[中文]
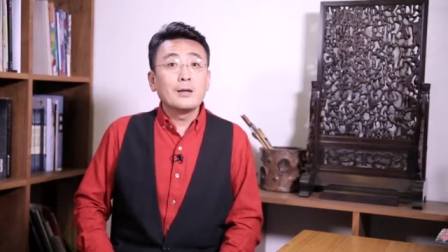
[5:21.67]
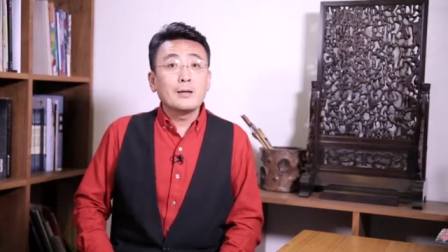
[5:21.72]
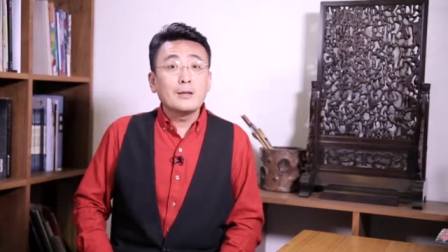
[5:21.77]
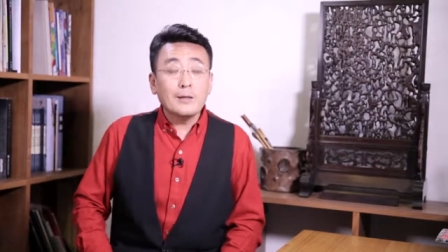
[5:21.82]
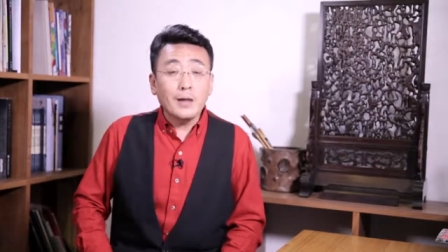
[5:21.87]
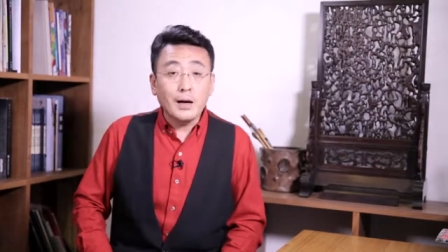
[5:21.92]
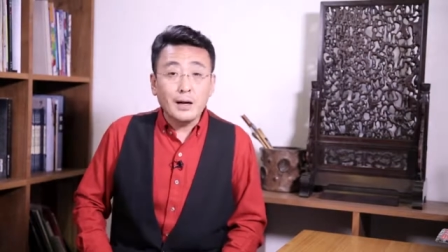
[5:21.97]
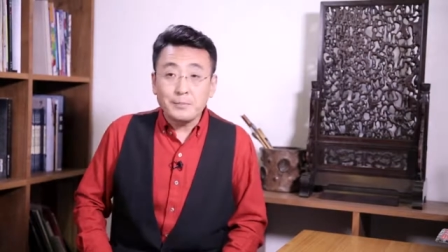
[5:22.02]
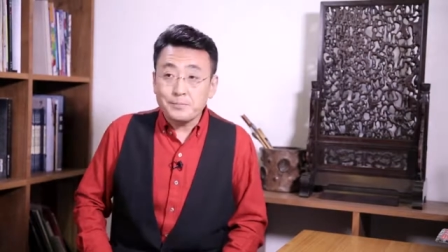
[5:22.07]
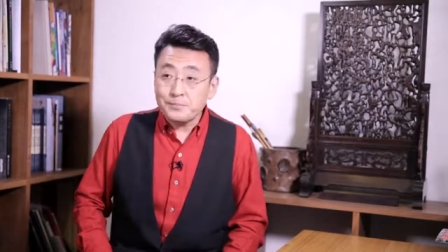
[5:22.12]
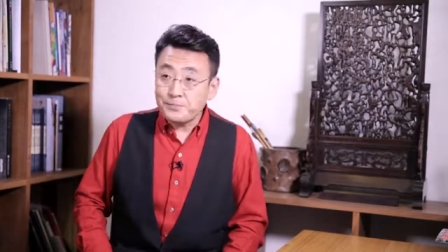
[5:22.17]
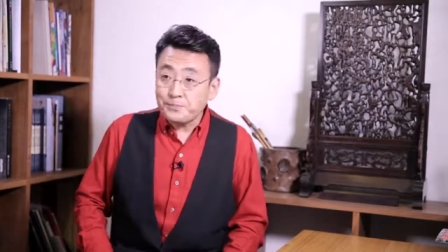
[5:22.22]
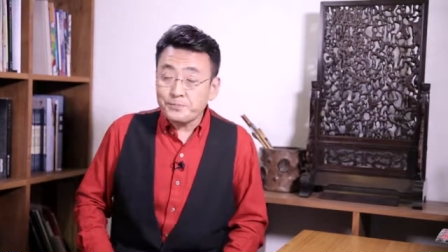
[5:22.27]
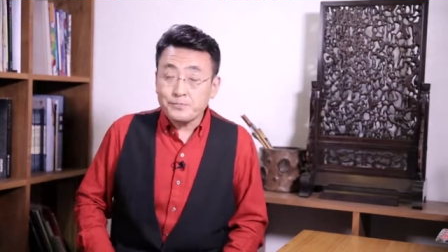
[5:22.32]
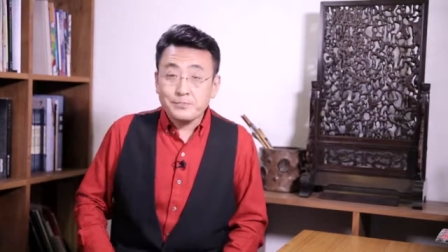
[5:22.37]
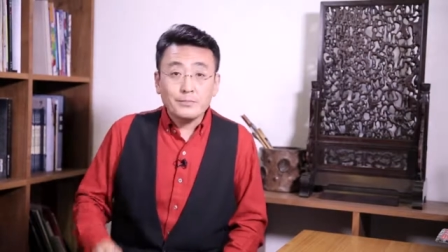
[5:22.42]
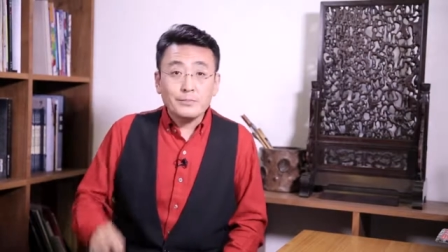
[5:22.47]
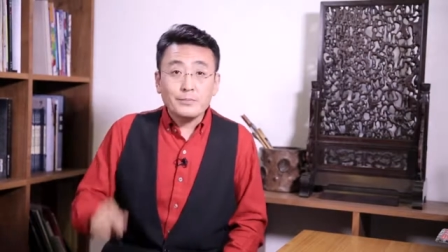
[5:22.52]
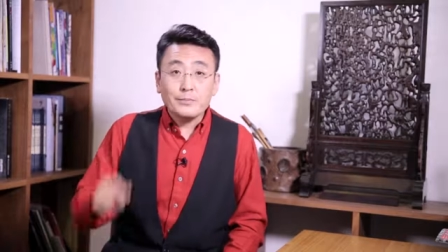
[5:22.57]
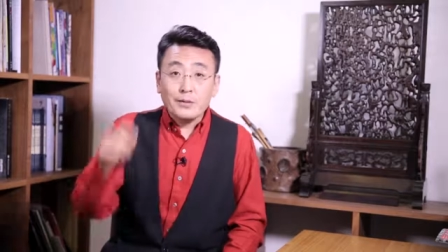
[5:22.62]
那
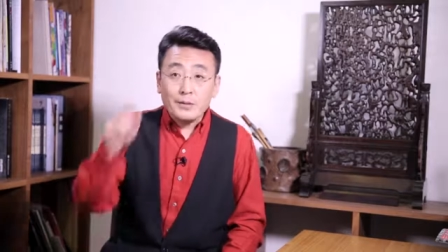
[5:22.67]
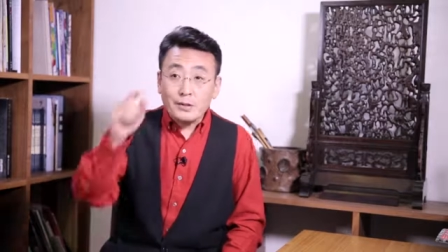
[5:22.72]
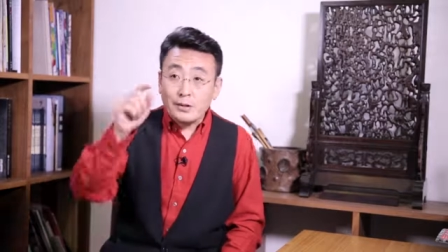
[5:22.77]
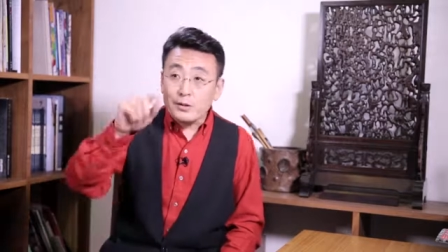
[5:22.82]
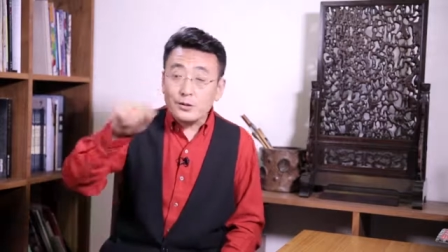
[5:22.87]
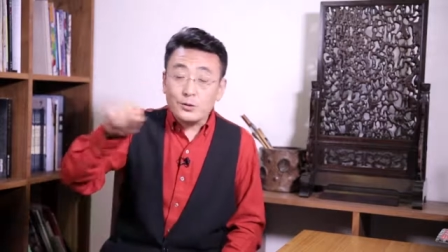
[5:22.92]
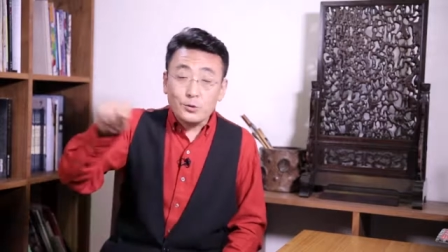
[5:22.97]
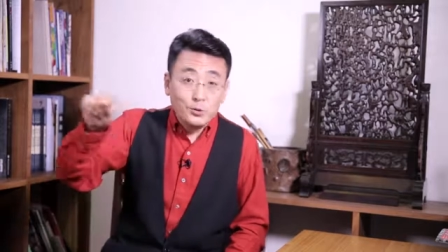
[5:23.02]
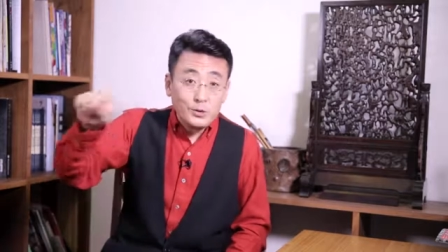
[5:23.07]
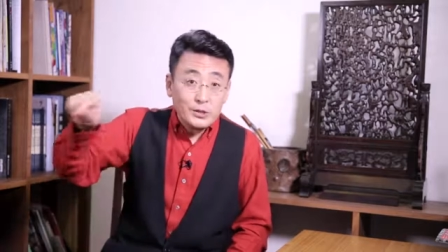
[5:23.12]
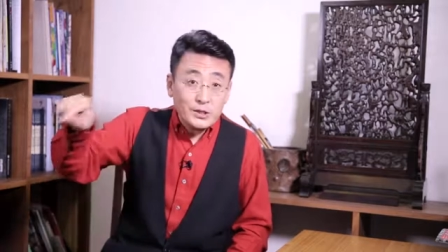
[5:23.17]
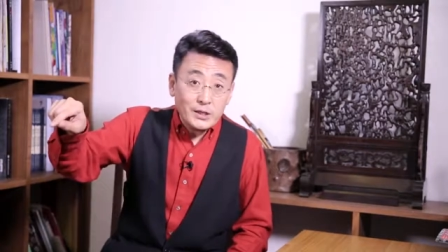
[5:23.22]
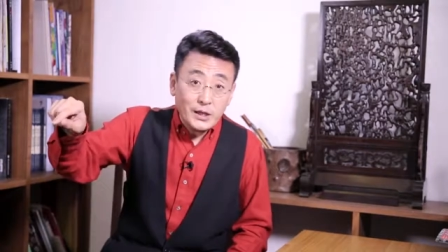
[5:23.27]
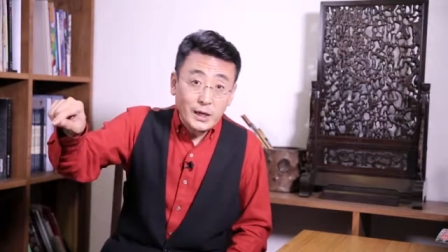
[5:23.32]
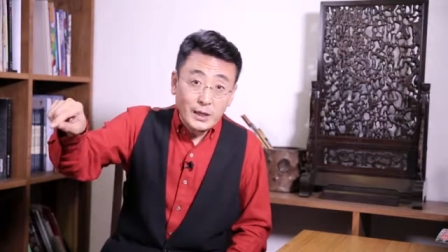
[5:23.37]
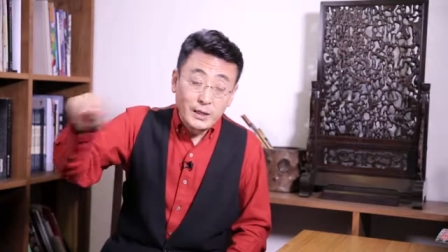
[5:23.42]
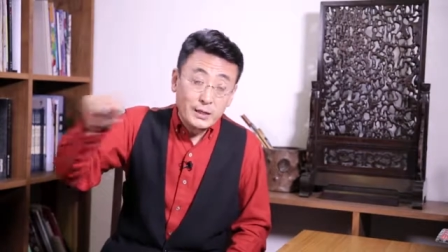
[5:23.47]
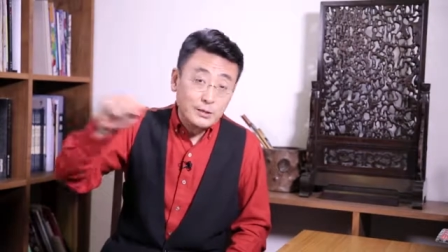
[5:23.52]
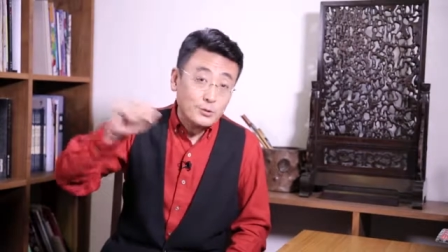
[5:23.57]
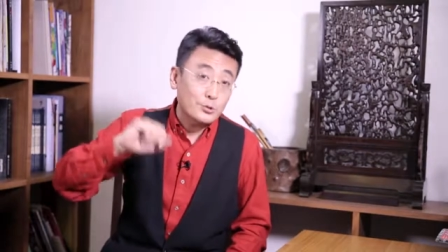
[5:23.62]
孙静
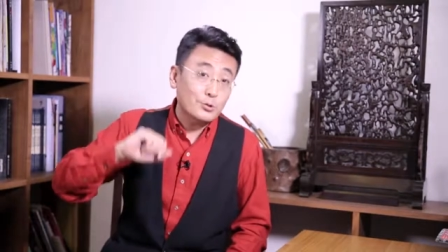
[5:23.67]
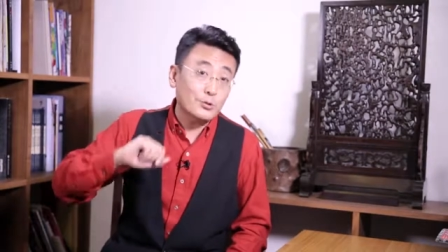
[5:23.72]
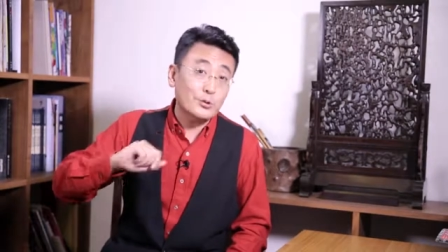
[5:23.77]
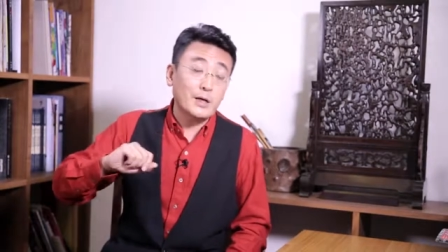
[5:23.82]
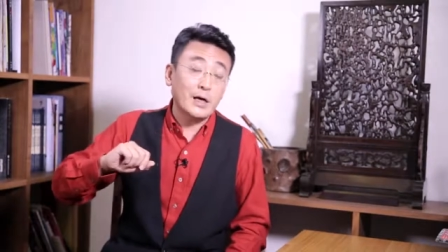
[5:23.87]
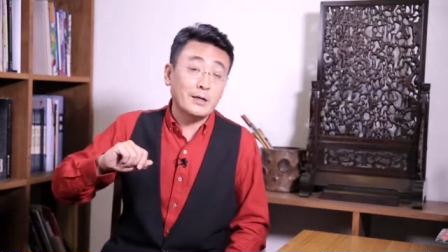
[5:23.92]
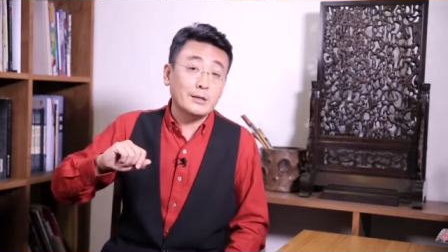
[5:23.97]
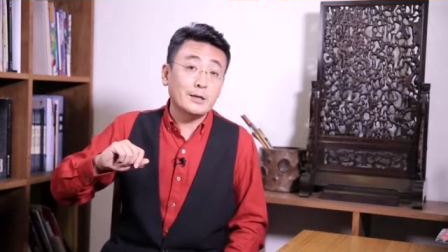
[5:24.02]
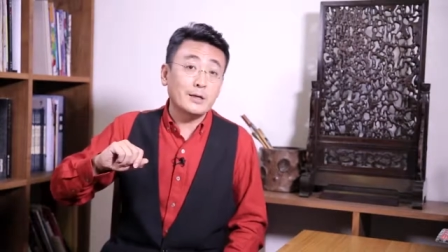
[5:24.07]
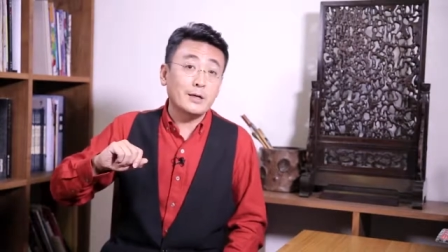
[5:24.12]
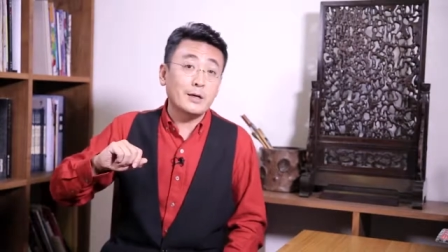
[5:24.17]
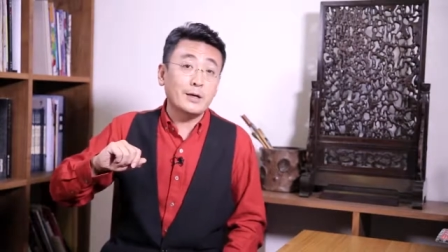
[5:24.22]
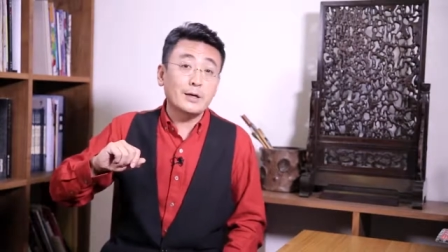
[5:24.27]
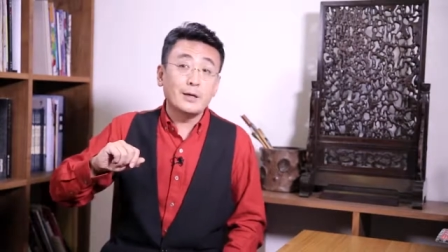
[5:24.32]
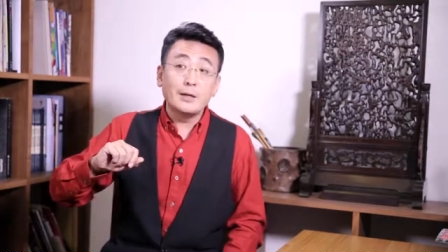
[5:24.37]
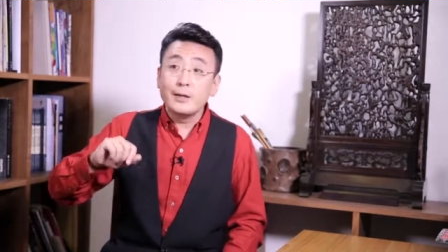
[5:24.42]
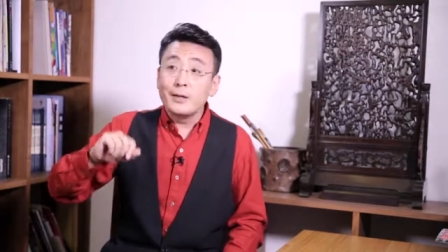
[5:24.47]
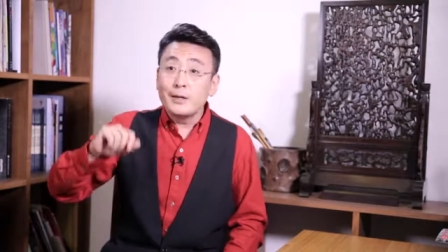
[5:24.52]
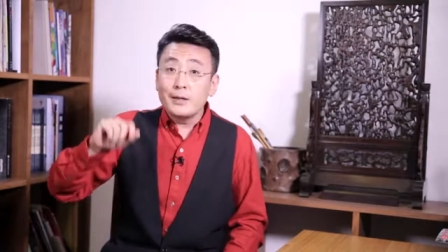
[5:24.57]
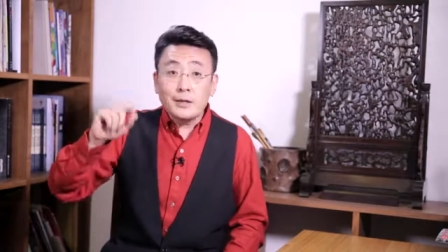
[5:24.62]
雅开头就干这个，
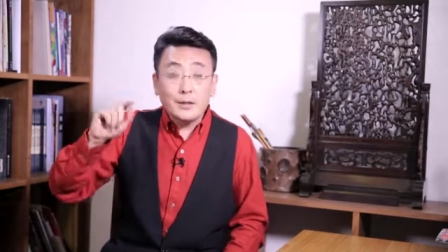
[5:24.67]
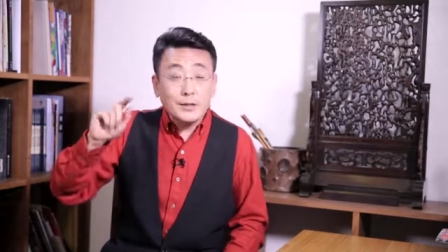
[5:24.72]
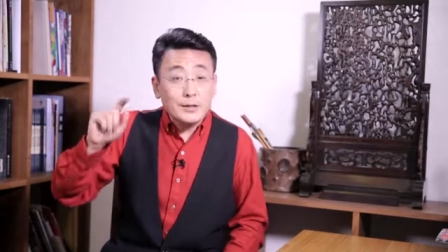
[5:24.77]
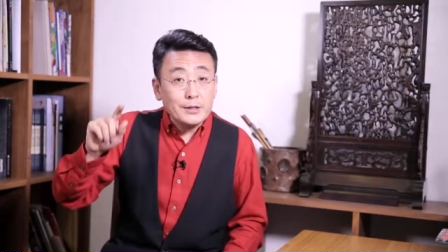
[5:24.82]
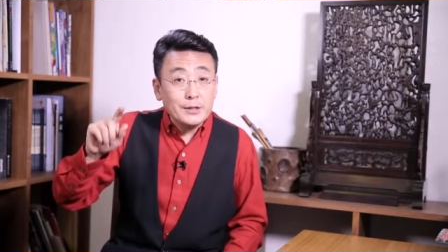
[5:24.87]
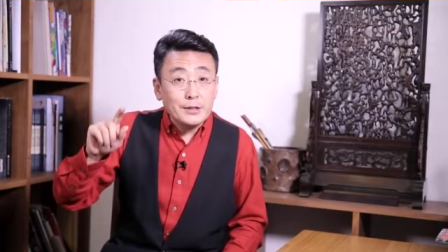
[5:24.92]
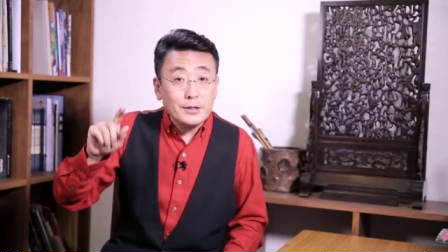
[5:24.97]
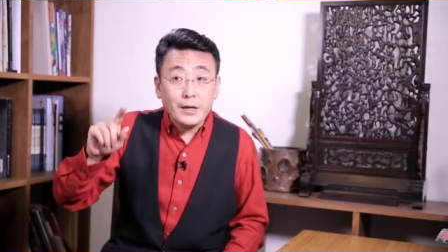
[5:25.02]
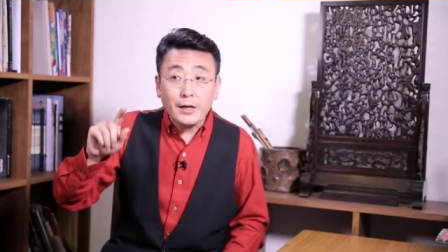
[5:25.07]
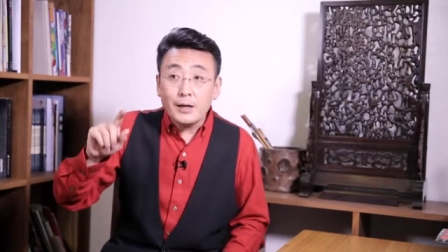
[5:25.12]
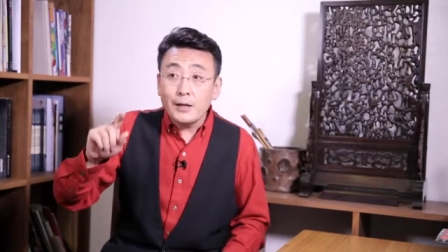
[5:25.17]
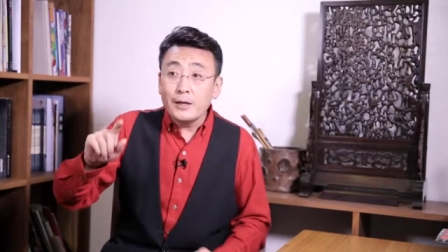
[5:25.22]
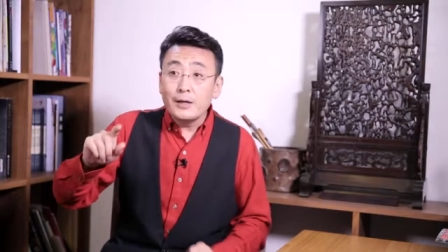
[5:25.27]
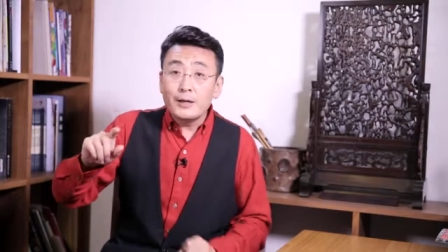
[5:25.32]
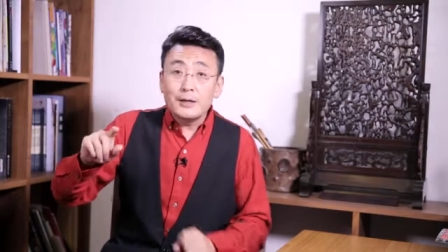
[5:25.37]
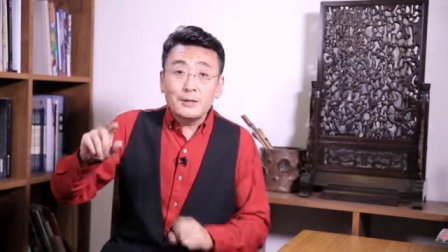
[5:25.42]
干这个呢，